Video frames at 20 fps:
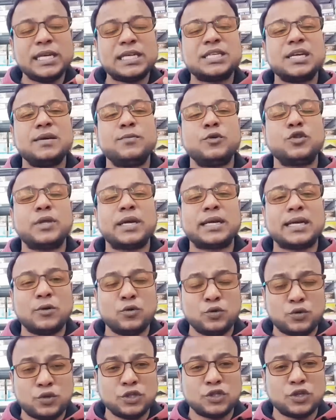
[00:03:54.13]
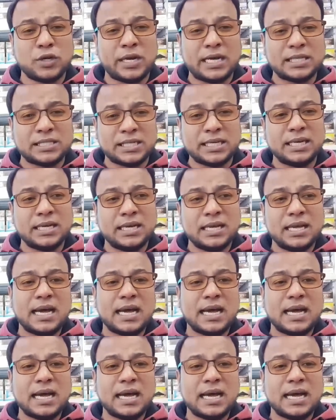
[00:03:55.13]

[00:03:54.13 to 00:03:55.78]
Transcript: দেশের মধ্যে একটা উত্তেজনা আছে